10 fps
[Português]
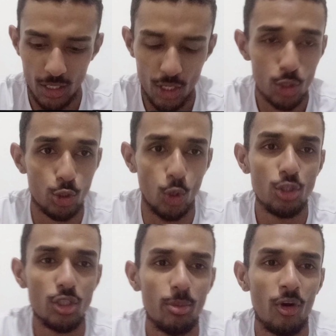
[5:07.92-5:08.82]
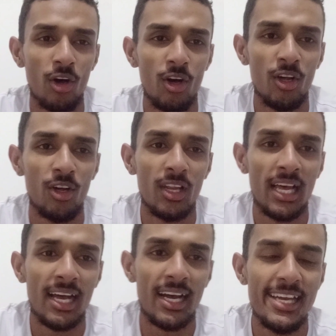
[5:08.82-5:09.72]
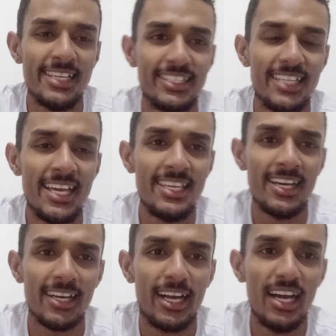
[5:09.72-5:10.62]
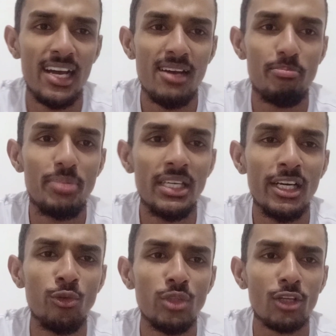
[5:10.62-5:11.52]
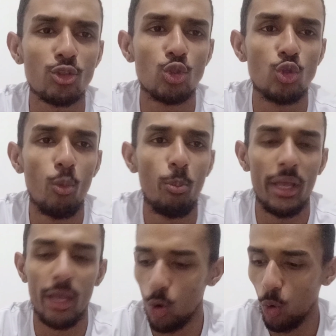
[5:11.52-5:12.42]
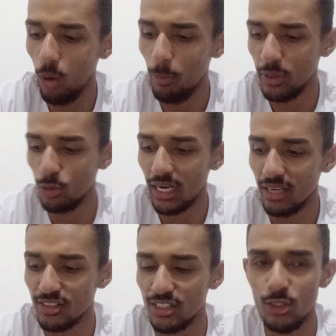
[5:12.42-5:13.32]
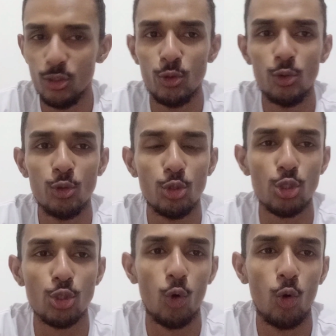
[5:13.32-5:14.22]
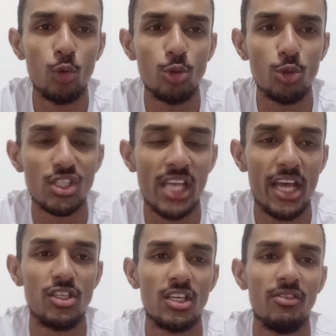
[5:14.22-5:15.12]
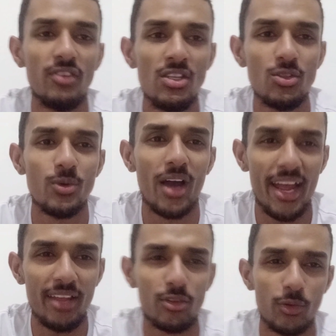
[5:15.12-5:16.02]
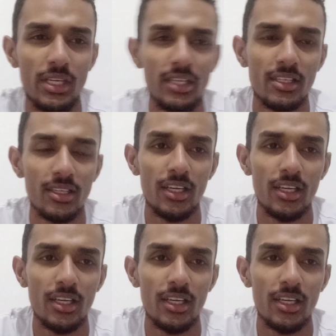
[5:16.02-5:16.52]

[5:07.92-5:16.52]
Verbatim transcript: Show de bola! Resenha campeão da Supercopa do Brasil. Show do sete que fez um hat-trick.